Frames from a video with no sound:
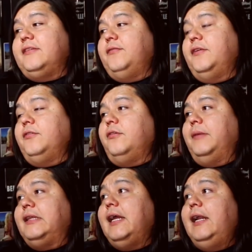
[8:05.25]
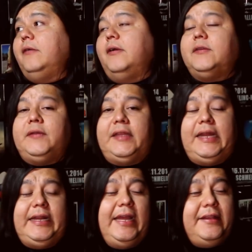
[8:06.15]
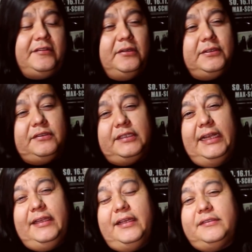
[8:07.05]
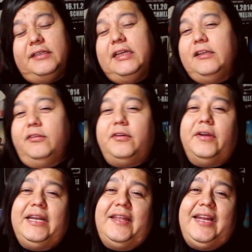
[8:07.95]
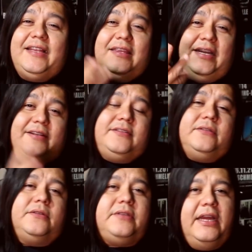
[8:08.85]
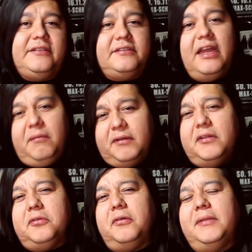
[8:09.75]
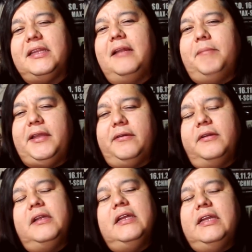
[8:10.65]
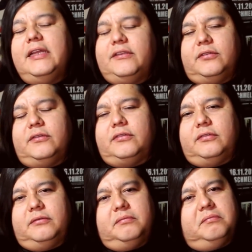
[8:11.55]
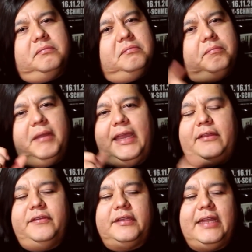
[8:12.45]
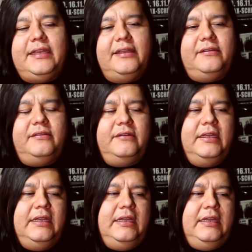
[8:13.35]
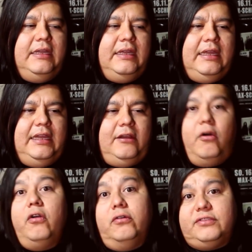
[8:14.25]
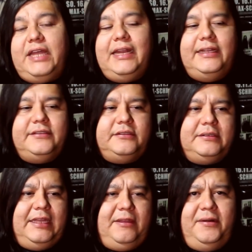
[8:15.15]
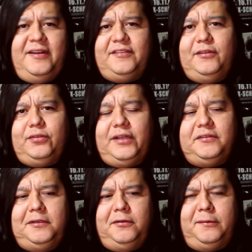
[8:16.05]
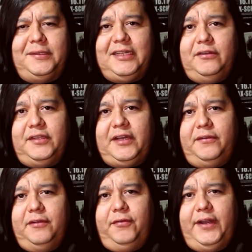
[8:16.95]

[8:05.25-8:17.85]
que ese fue el documental, cuánto le daría de 5 estrellas, yo creo que le daría 3, o sea, está bueno el documental, pero esos pequeños detalles... Eh, colosales que debieron haber sido tocados en el documental los dejaron de